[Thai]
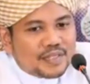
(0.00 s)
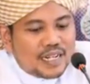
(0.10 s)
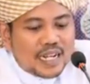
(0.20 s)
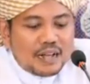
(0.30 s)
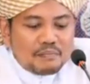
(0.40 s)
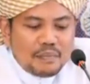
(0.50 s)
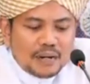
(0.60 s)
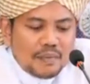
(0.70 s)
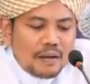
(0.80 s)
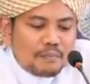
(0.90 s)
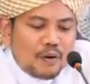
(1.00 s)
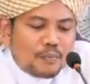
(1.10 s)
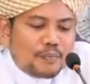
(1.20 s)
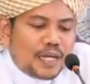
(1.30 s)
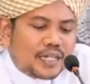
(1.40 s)
นะครับมันมาปก
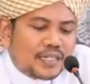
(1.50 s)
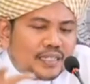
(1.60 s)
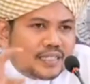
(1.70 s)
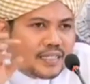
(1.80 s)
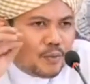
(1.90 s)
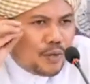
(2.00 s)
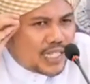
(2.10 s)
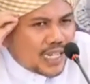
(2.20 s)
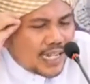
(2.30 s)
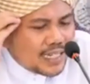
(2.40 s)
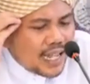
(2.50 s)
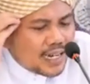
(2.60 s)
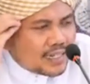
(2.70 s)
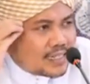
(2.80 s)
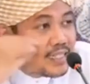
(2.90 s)
ปิดวิสัยทั
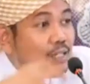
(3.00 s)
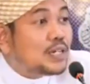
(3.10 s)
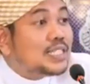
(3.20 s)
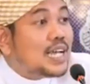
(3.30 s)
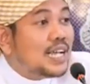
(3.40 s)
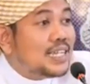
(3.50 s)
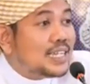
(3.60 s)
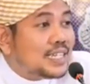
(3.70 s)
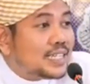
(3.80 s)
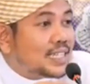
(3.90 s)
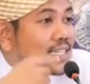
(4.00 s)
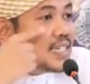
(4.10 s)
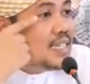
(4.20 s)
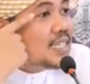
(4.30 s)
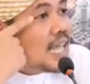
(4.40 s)
ศน์คือดวงใจ
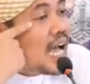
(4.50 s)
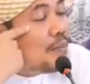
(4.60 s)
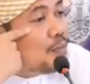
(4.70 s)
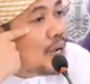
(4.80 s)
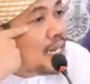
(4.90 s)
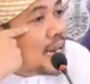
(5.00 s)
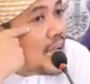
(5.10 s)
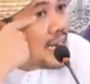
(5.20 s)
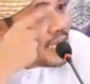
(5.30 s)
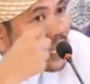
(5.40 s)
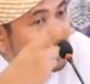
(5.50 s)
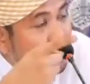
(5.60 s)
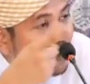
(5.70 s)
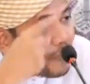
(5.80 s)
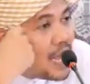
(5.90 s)
คือตาบนใบหน้าเนี่ยใช้ม
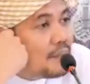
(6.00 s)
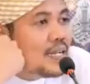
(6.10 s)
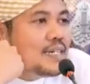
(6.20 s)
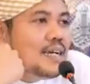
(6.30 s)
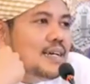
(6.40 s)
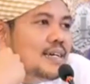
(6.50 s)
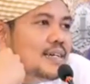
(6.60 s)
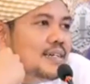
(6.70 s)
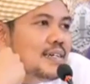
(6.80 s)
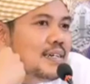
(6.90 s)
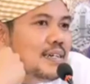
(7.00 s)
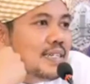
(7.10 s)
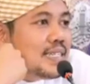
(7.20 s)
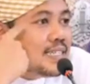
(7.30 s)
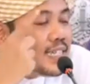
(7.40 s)
องภาพข้างหน้า
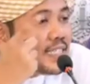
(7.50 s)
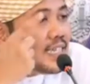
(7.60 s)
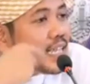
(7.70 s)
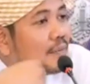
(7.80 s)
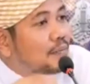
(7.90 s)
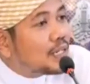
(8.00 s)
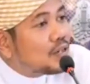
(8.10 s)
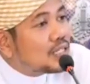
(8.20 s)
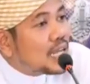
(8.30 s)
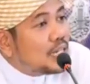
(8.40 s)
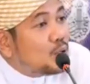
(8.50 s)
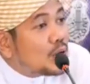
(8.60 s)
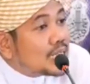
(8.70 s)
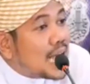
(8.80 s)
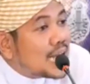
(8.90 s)
แต่สัจธรรมมาต้องใช้ดว
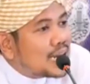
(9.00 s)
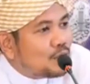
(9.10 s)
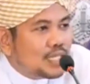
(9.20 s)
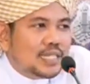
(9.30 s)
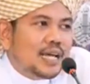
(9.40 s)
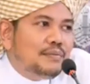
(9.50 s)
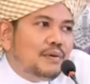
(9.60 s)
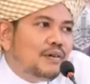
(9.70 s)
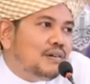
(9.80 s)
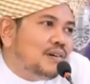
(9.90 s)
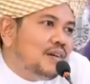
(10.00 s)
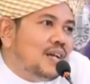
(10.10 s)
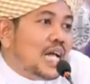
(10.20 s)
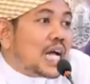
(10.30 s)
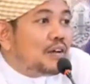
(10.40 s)
งตาในหัวใจมอง
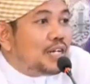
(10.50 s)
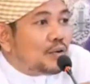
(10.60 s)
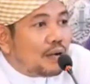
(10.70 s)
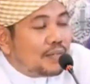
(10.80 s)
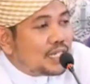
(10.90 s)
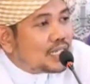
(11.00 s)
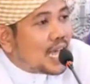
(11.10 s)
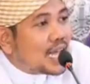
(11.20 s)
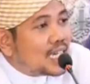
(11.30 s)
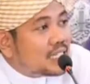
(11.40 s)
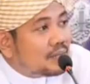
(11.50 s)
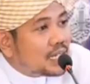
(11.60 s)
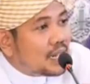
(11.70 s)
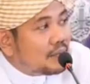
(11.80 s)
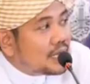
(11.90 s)
คราวนี้ความอิจฉาเนี่ยจะมา
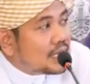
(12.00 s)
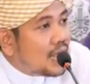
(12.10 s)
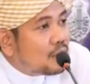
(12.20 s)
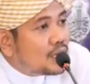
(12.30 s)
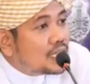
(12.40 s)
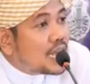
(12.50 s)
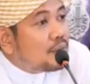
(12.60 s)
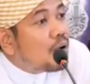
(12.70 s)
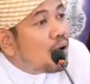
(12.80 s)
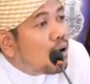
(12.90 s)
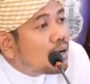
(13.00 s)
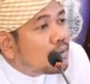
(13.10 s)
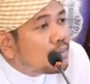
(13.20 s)
ทำให้ตาหัวใจบอด